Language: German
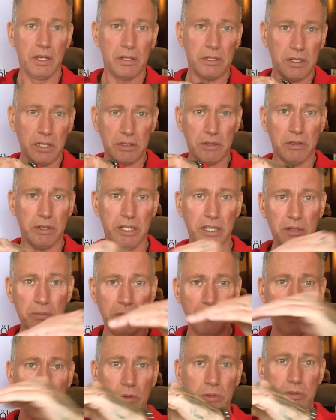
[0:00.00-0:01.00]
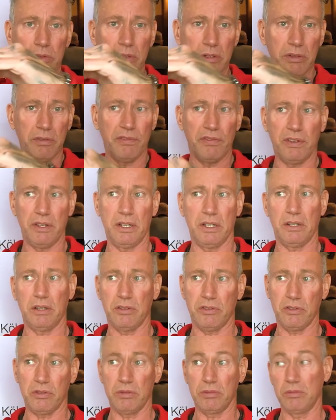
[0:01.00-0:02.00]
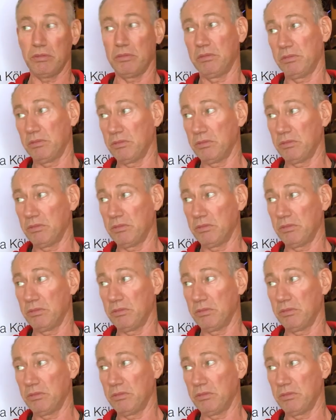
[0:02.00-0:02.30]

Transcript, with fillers: Dass da keiner mit dem Auto hinfährt, das schon.